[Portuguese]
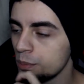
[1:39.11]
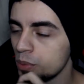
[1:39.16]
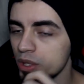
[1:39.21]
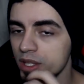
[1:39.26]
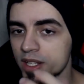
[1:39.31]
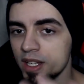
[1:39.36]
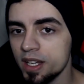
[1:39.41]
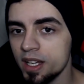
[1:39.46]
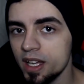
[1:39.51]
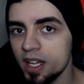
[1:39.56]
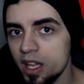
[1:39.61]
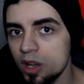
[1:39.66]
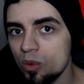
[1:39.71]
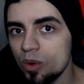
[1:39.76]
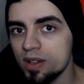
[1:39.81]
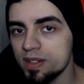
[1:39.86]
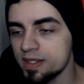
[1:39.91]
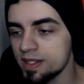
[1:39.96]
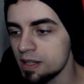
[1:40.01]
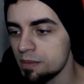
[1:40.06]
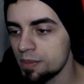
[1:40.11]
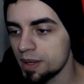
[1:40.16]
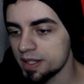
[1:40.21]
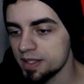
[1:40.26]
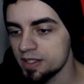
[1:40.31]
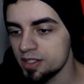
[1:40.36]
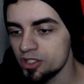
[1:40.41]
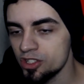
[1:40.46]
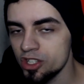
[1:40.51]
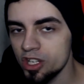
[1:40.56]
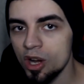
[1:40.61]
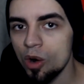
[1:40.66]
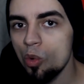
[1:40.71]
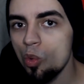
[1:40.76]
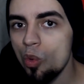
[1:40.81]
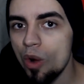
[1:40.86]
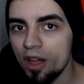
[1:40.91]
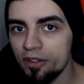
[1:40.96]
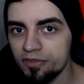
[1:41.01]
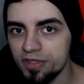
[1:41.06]
porque eu sempre assistia
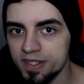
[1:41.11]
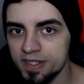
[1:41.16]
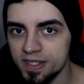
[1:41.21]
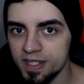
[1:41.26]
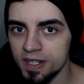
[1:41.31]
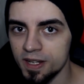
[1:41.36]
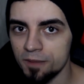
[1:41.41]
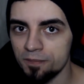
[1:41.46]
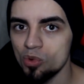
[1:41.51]
UFC UFC.